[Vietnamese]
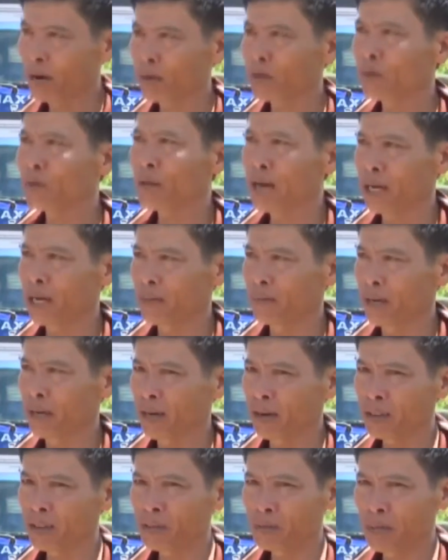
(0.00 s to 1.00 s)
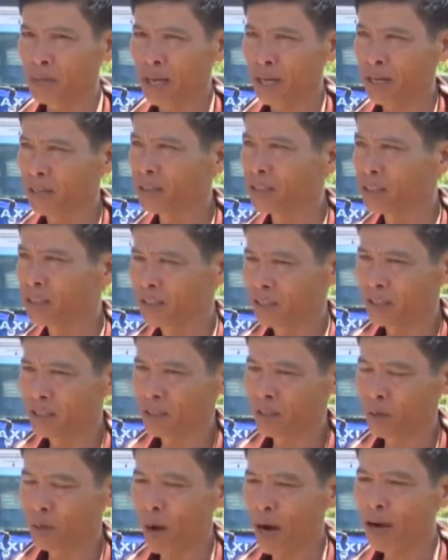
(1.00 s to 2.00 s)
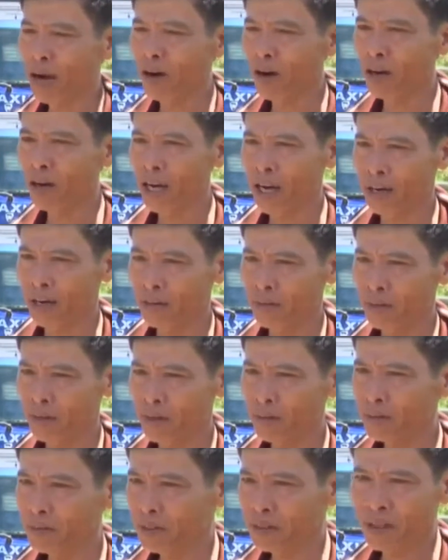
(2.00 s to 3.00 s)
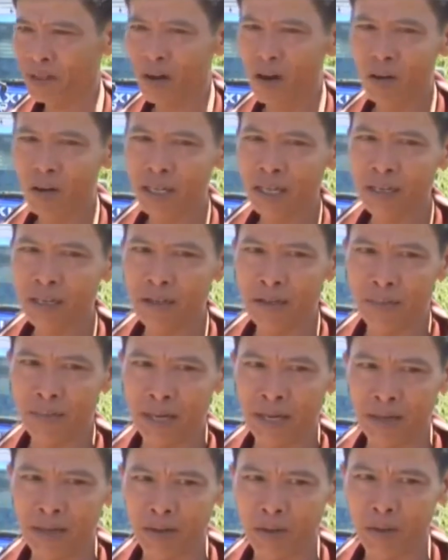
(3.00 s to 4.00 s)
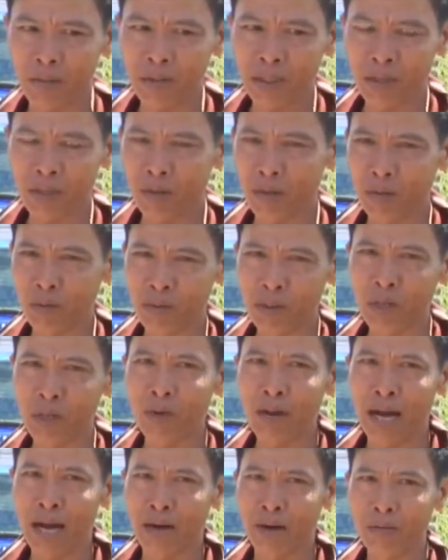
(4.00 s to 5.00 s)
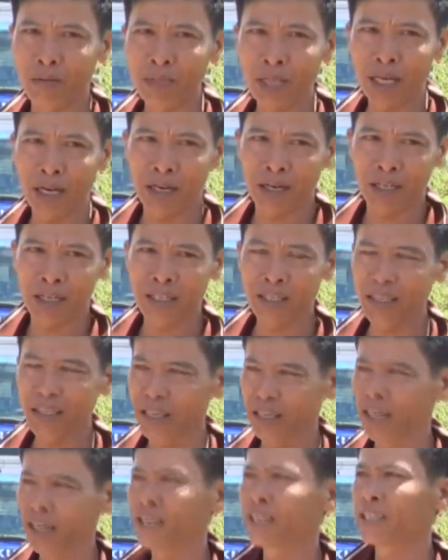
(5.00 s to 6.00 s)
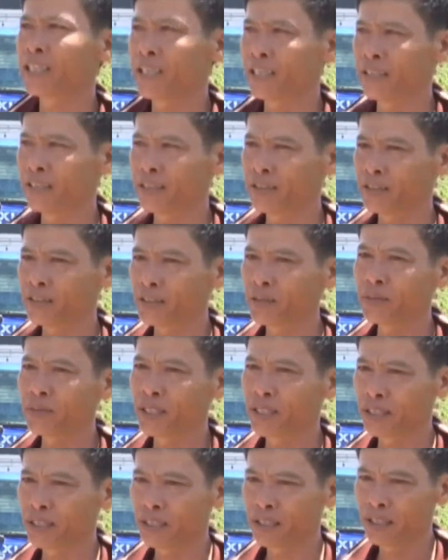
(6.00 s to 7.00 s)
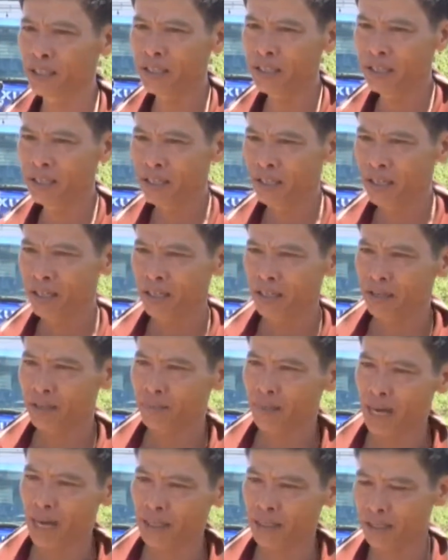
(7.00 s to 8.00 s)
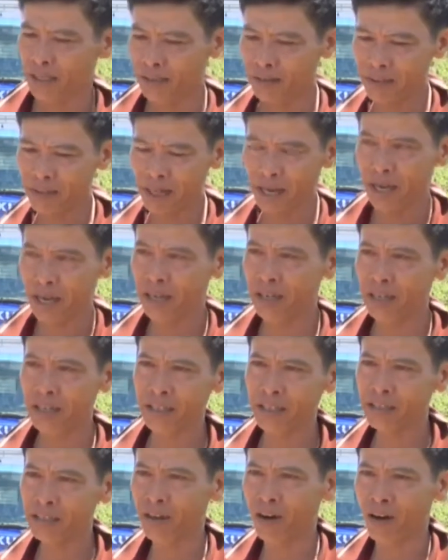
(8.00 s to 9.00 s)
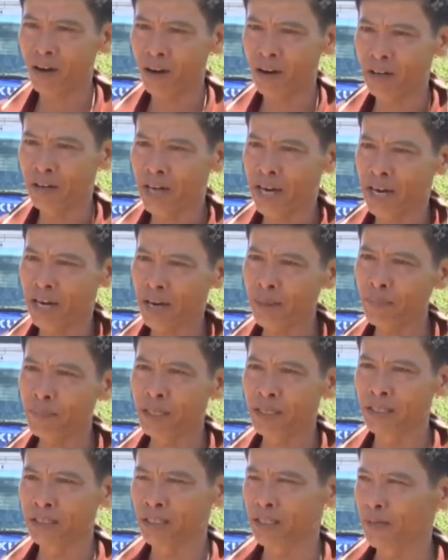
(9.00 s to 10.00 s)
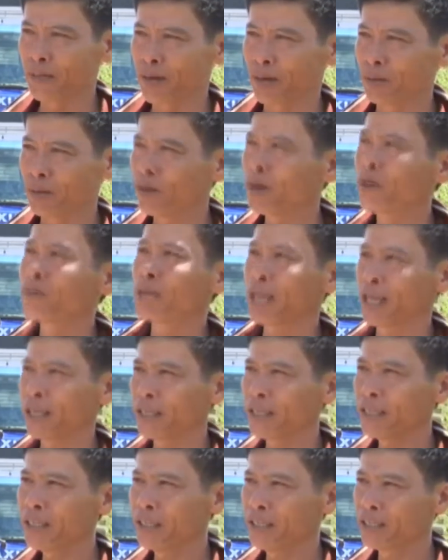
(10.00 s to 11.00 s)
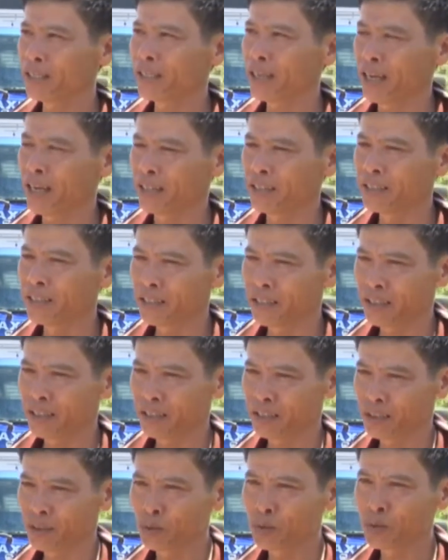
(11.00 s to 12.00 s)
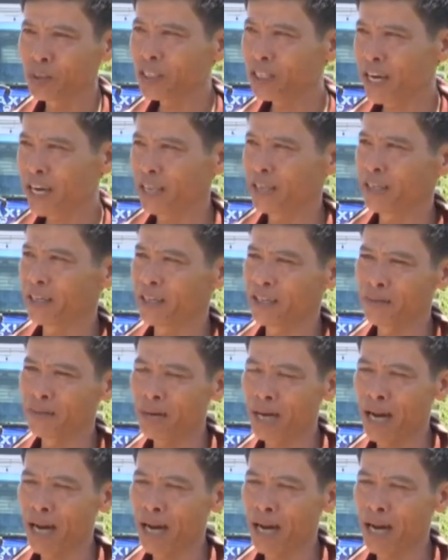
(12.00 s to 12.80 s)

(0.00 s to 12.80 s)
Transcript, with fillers: nó cũng lầy mà nói chung là đường thì quá khó khăn, nó hư hết rồi mà cũng nhiều nhiều lần cũng nhờ kiến nghị lên trên trung ương ban tỉnh để cho nâng cấp đường nhưng mà cũng không thấy là đưa xuống dưới đây để là